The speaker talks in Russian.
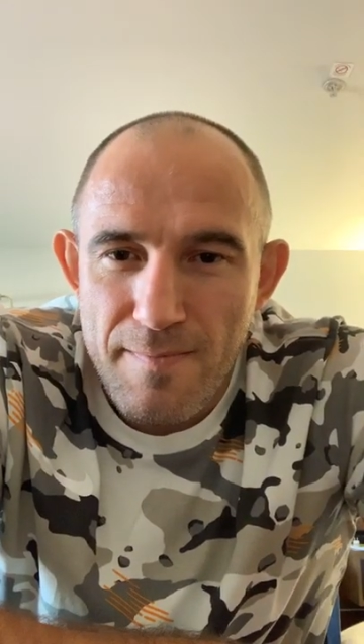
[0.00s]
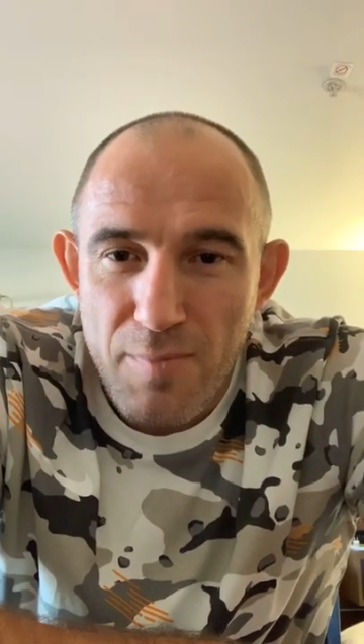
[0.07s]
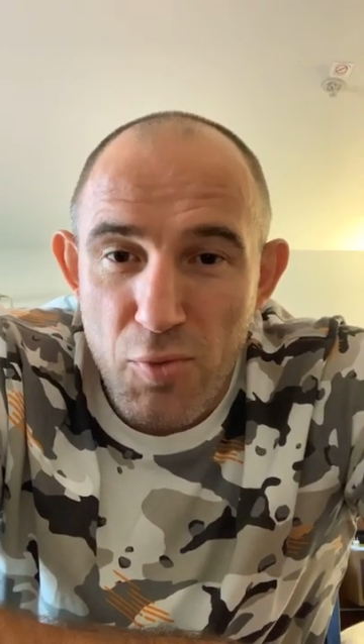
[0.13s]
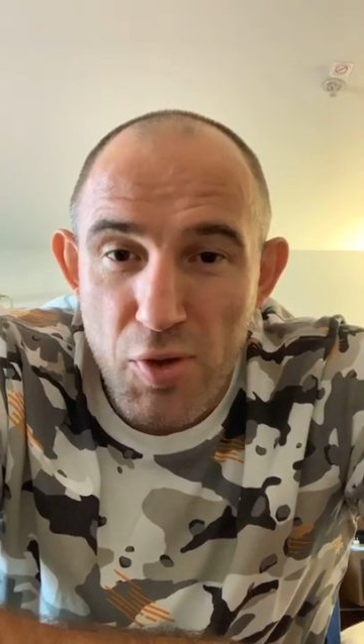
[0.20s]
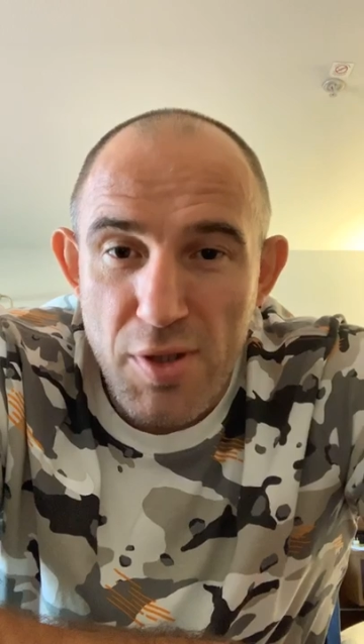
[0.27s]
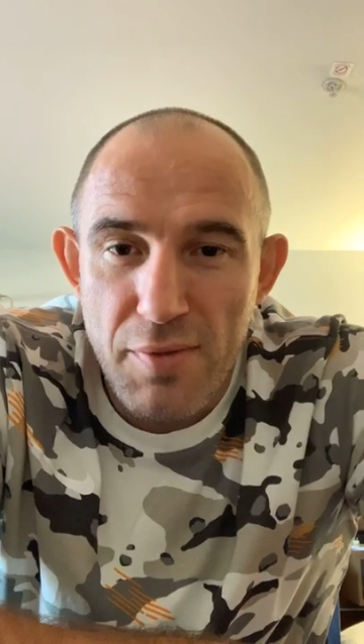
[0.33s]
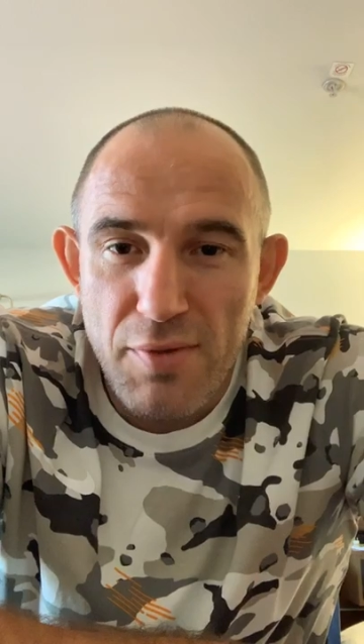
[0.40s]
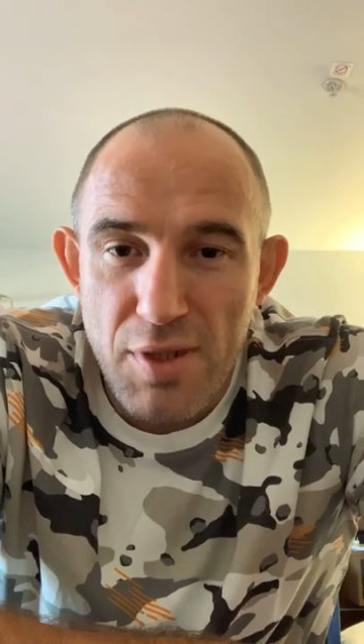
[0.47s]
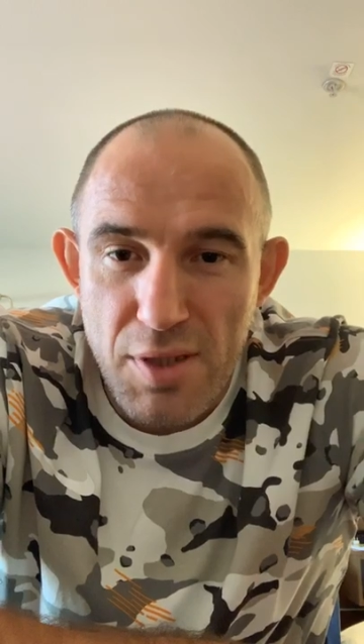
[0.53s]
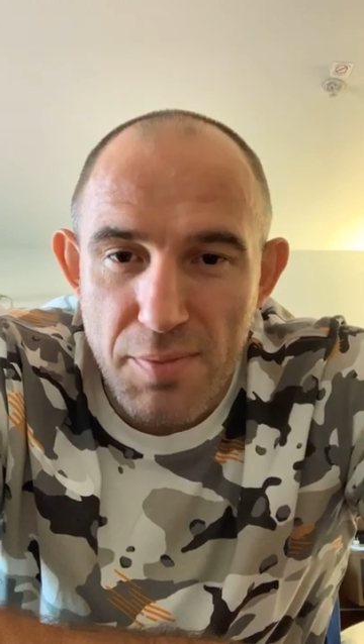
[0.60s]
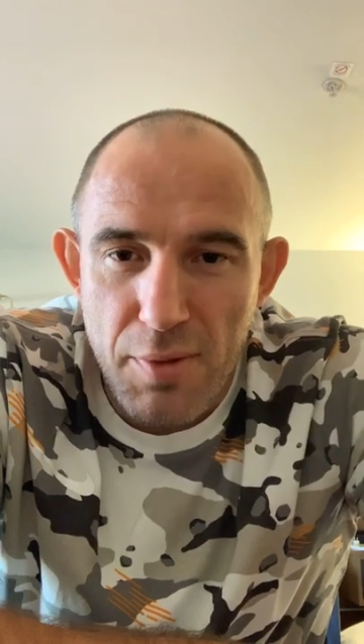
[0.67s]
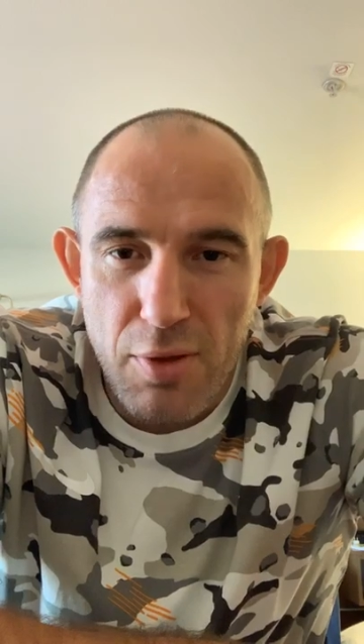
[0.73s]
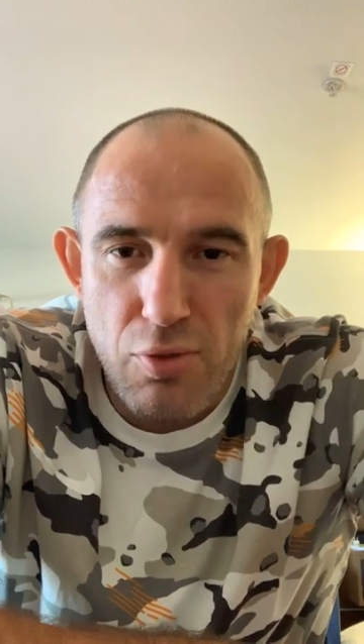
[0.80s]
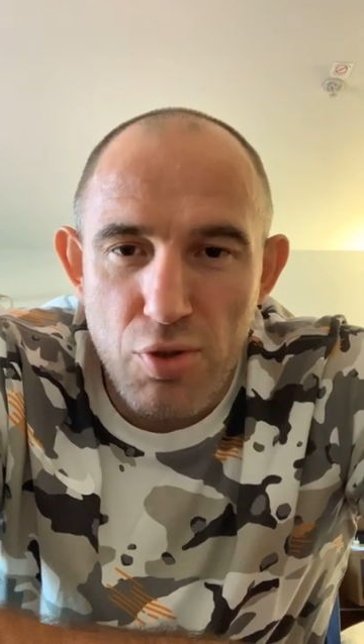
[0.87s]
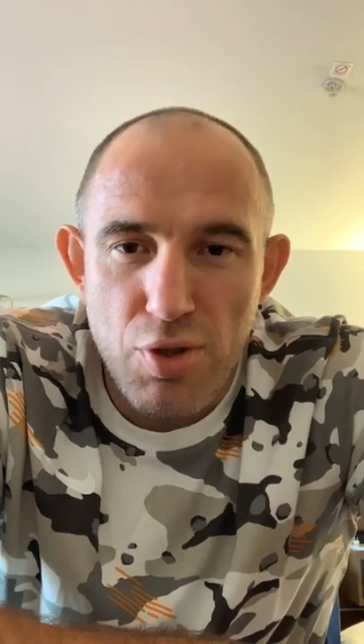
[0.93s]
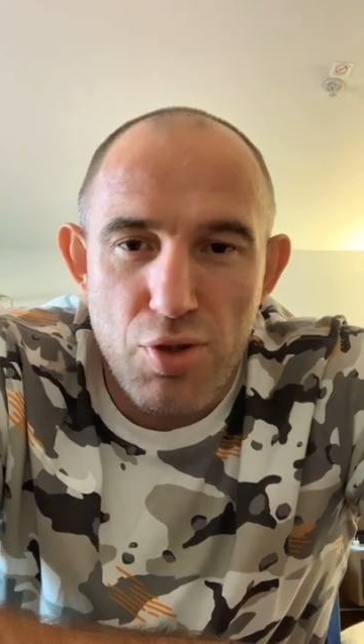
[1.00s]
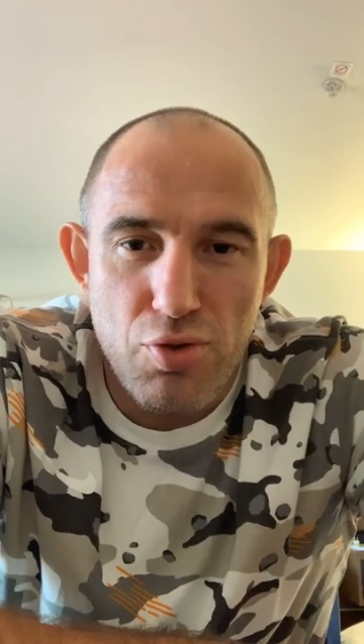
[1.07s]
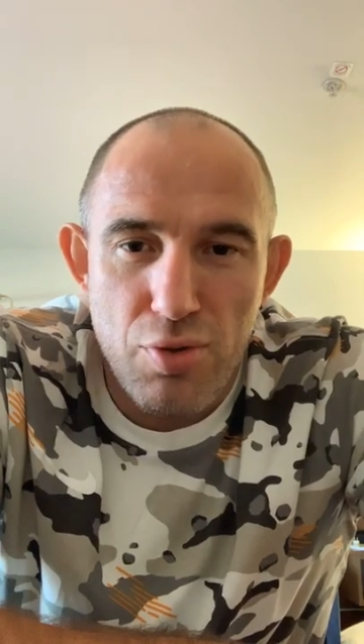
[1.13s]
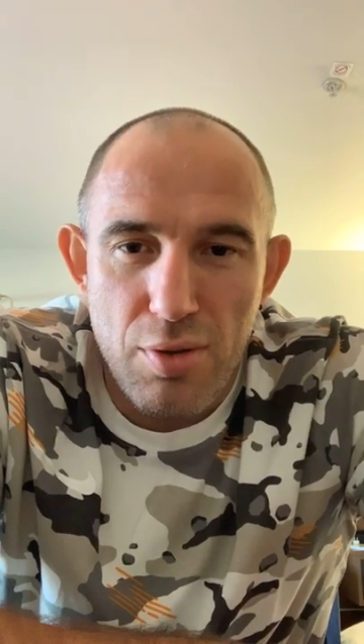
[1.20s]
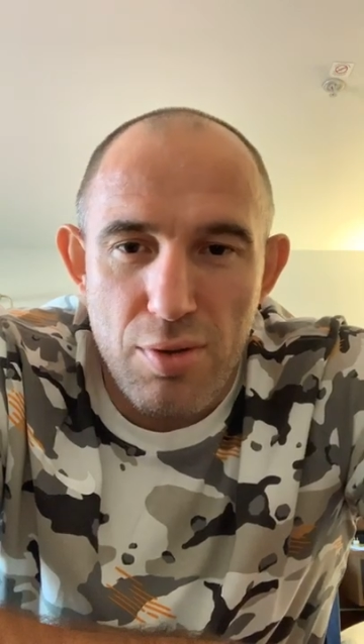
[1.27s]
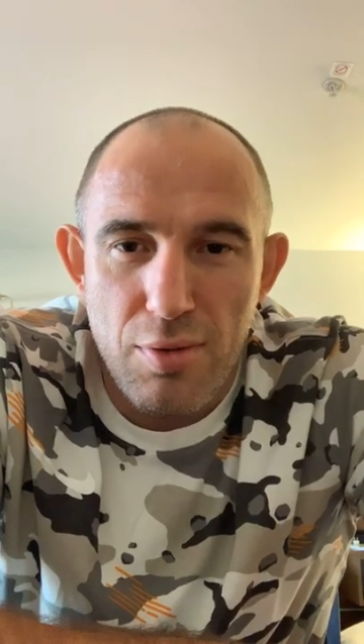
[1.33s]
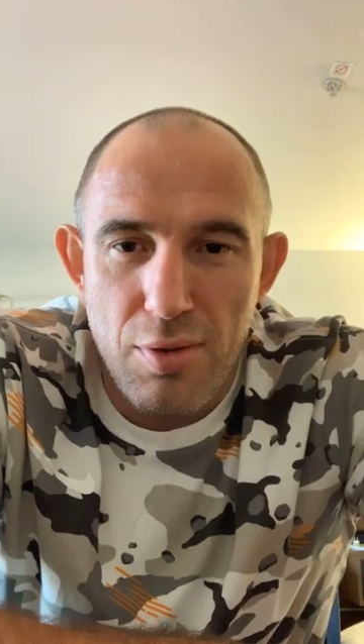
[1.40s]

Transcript: Но если вы сейчас предложите что-то